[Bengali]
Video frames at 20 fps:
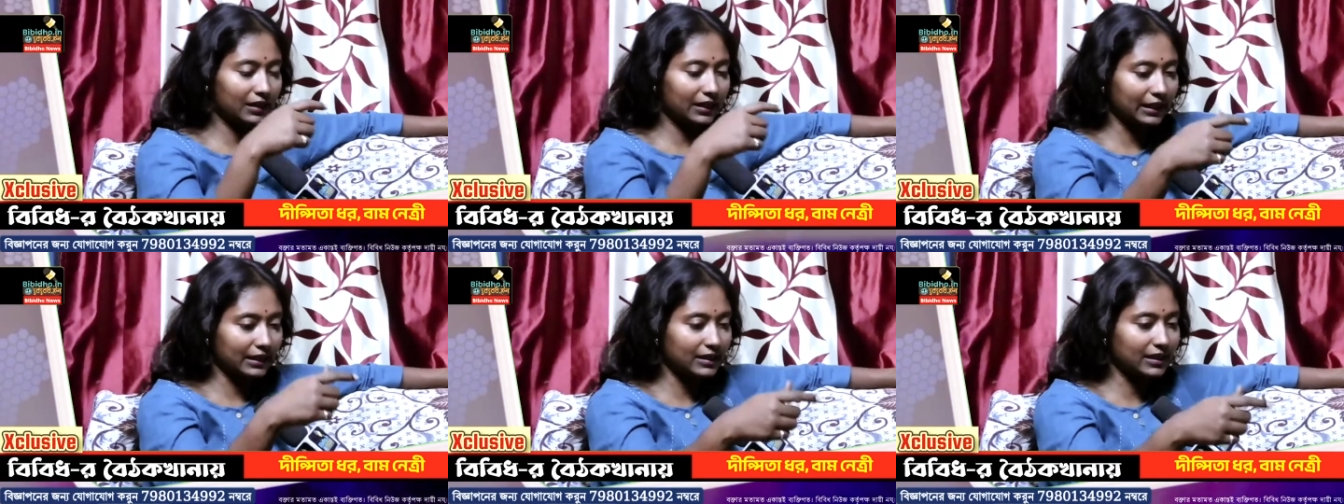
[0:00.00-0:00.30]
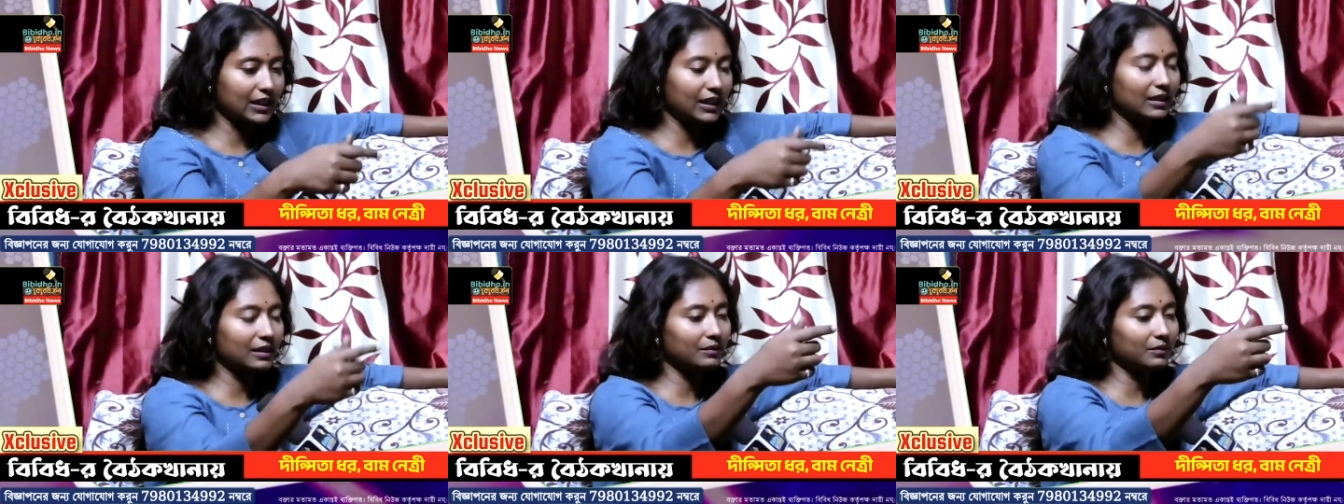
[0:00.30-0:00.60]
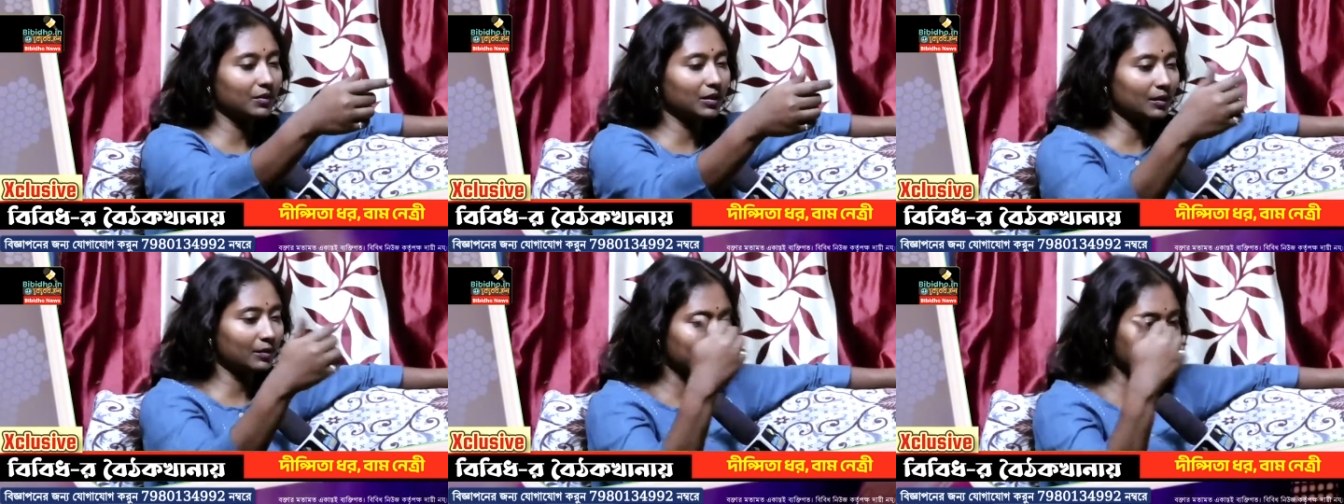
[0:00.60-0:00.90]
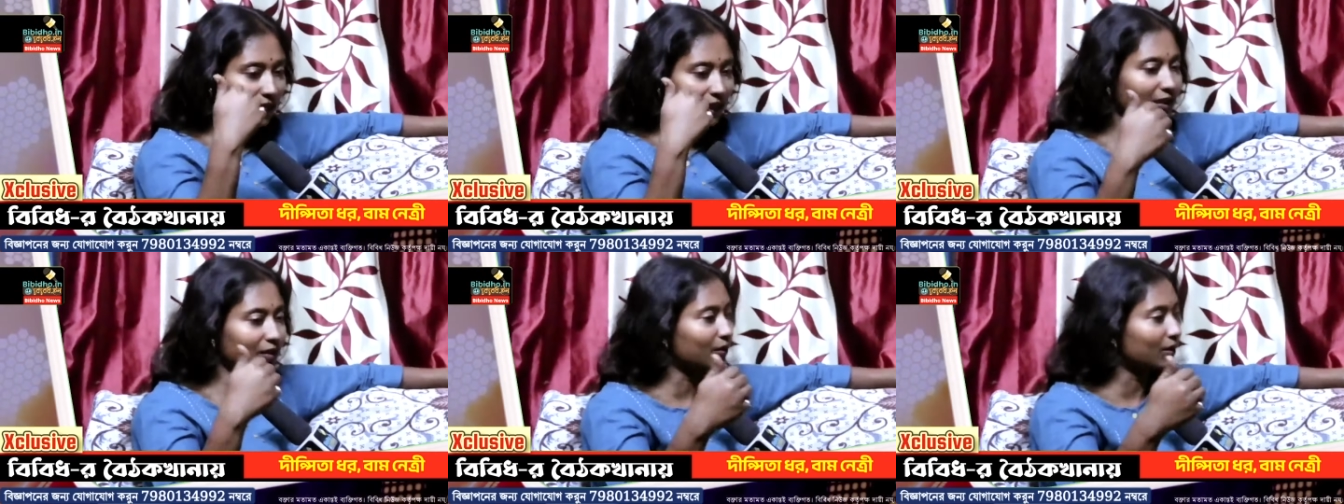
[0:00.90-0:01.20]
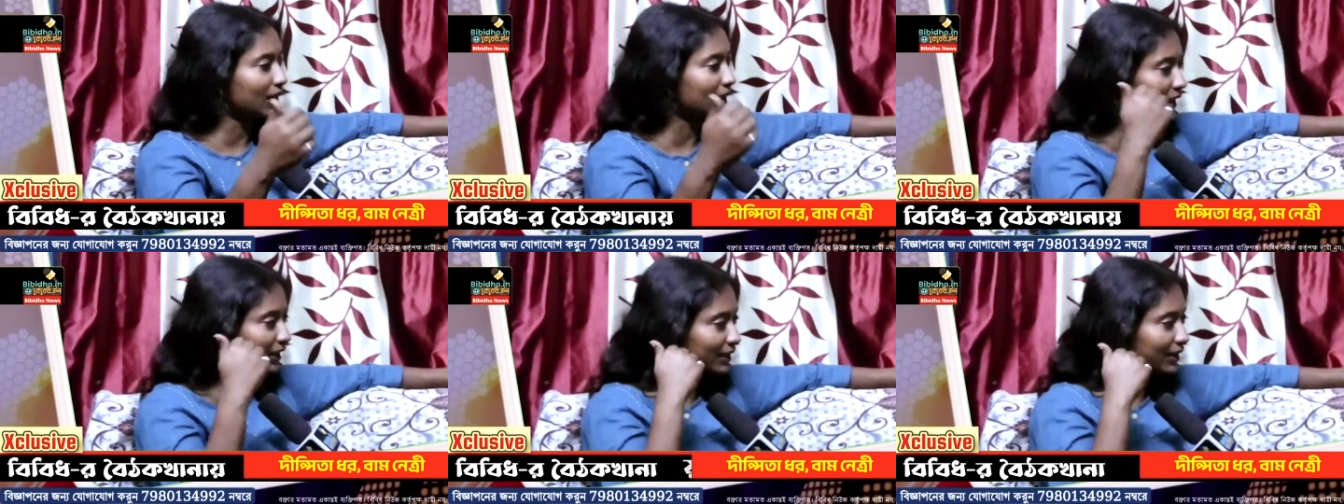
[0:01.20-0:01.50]
গেছি গাড়ি
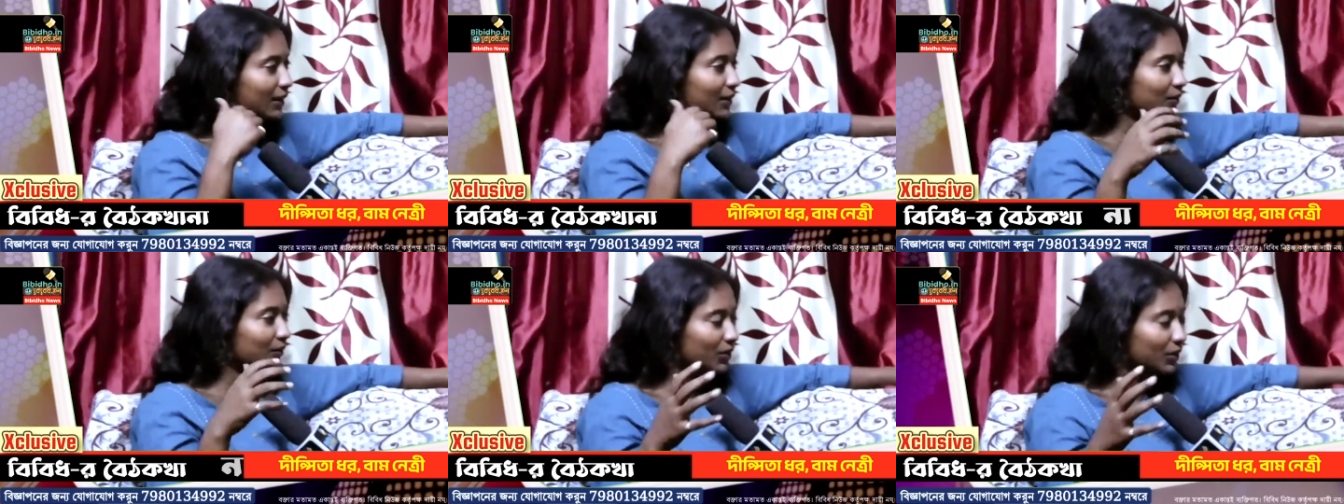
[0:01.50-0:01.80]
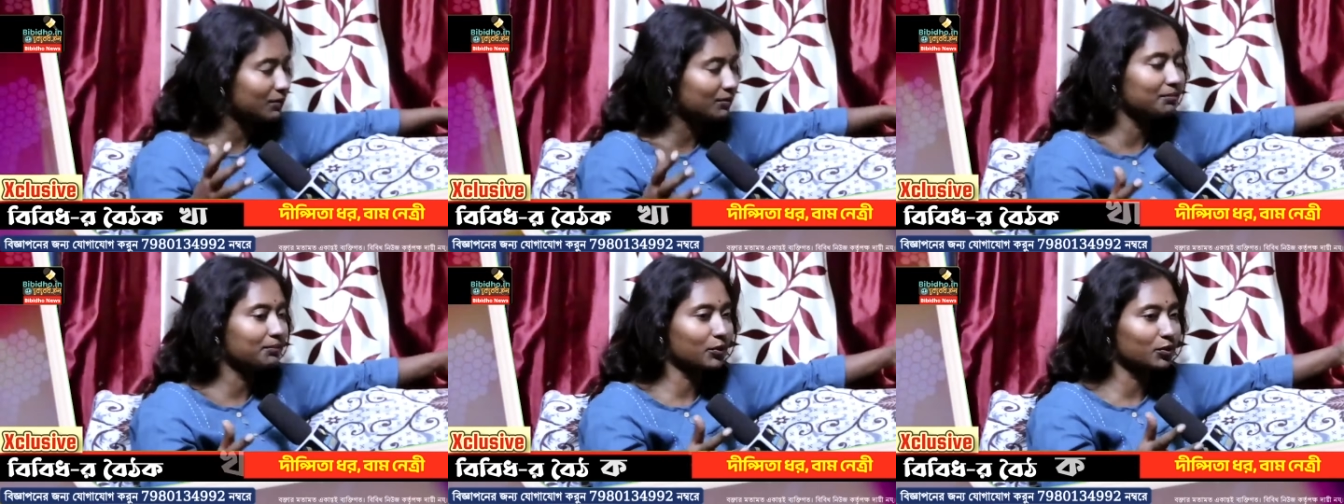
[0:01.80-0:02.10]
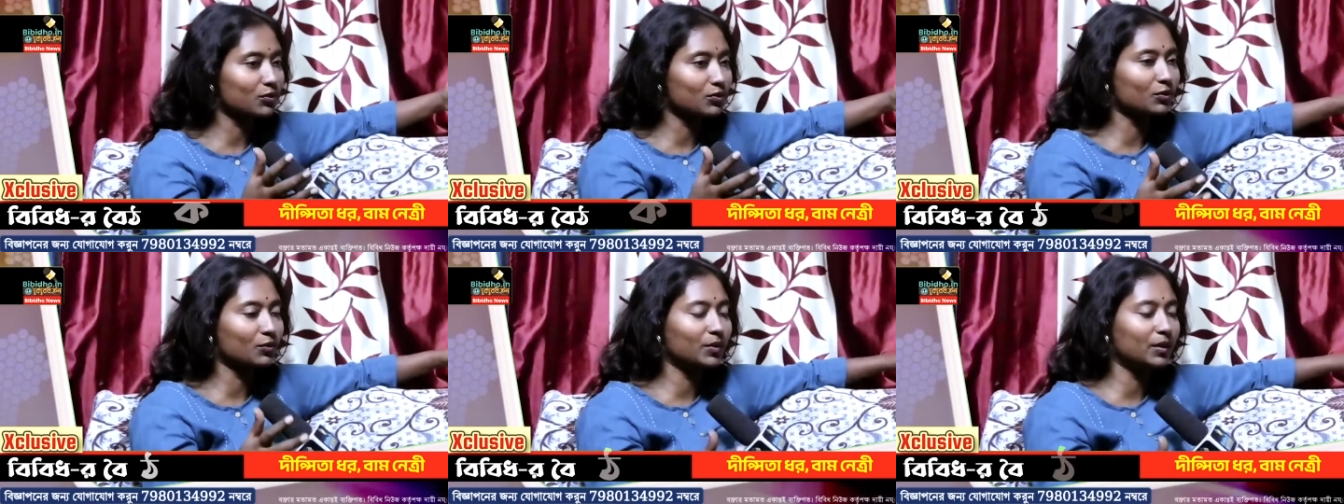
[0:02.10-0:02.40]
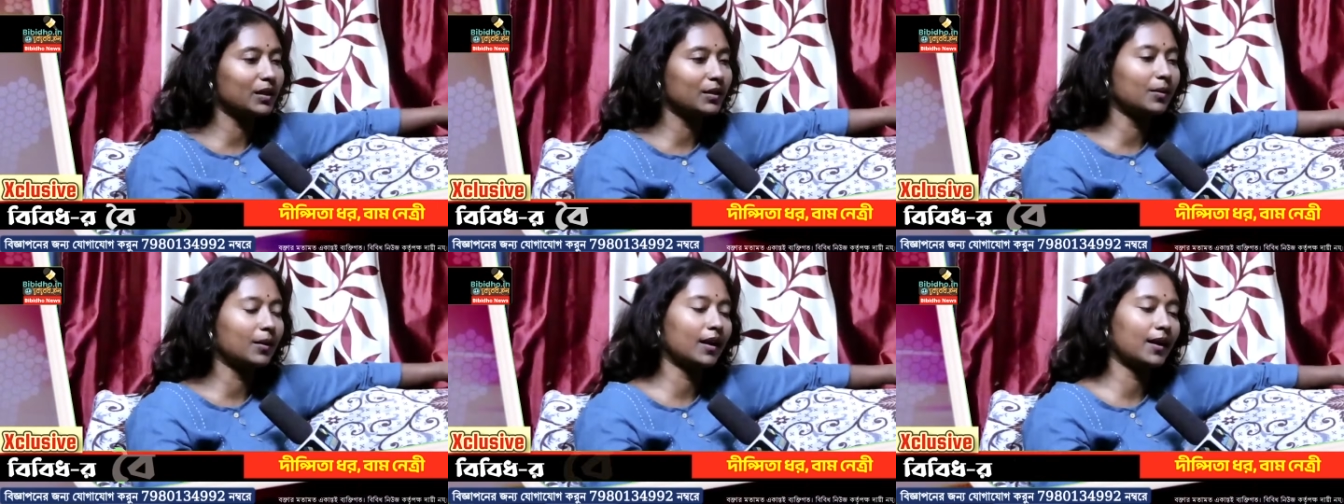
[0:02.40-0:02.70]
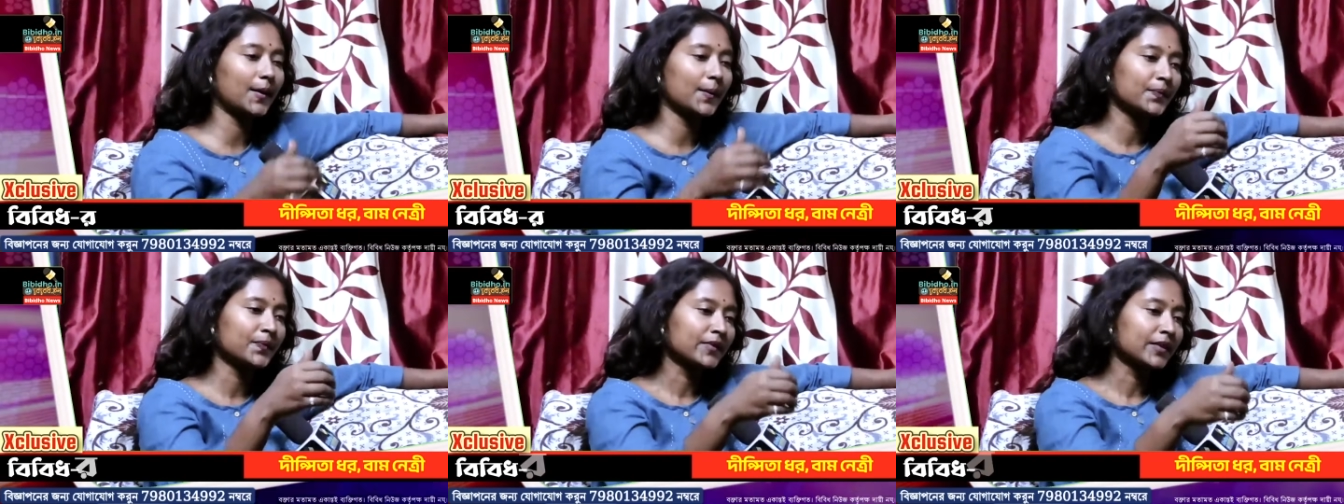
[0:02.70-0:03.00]
করে কালকে প্রচন্ড ভিড়ভাড়